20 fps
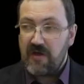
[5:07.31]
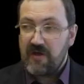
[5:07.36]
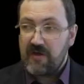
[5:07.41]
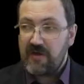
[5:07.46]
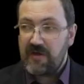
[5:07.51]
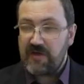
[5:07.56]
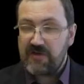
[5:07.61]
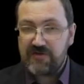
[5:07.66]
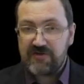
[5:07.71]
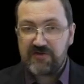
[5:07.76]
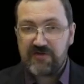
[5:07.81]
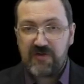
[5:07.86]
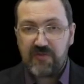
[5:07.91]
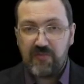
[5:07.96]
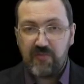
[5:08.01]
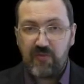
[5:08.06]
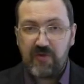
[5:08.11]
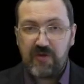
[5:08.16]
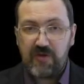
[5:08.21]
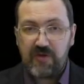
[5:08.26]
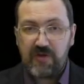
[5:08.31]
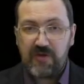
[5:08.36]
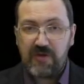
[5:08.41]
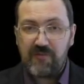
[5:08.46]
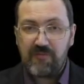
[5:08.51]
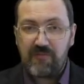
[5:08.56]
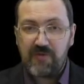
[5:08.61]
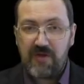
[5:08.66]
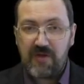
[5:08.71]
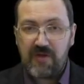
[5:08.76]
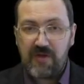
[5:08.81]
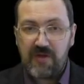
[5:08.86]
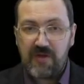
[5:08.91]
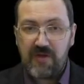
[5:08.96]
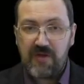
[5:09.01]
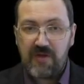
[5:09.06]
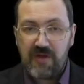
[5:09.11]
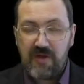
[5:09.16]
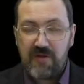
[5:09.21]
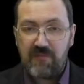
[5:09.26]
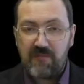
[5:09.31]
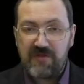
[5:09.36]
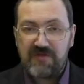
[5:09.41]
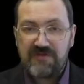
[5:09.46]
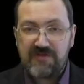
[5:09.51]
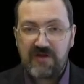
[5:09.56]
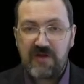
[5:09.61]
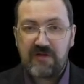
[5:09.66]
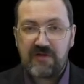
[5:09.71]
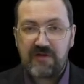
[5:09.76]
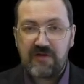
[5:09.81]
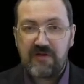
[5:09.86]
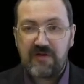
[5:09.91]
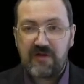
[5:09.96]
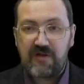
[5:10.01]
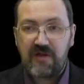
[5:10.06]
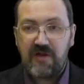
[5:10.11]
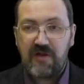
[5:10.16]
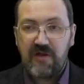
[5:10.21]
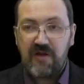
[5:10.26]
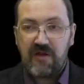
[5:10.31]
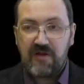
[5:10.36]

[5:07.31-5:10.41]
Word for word: греческий более гибкий и не обязательно